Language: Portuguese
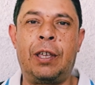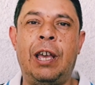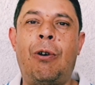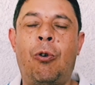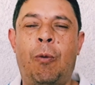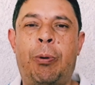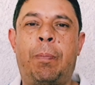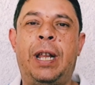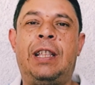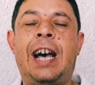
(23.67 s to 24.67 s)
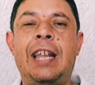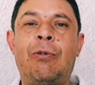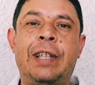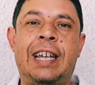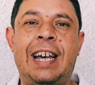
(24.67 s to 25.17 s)
que é o
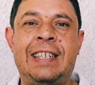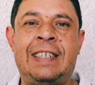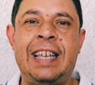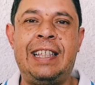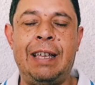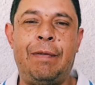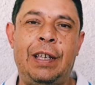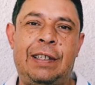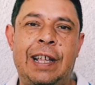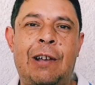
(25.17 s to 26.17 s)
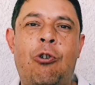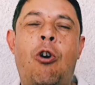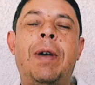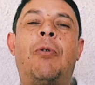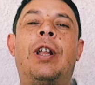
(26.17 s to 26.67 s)
proprietário da Casé TV, está
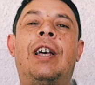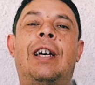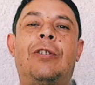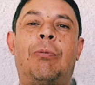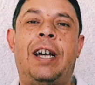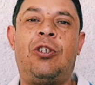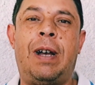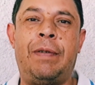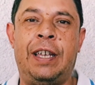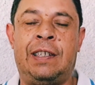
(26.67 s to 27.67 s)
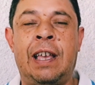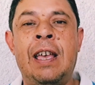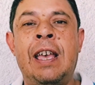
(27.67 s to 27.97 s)
comemorando mais uma vez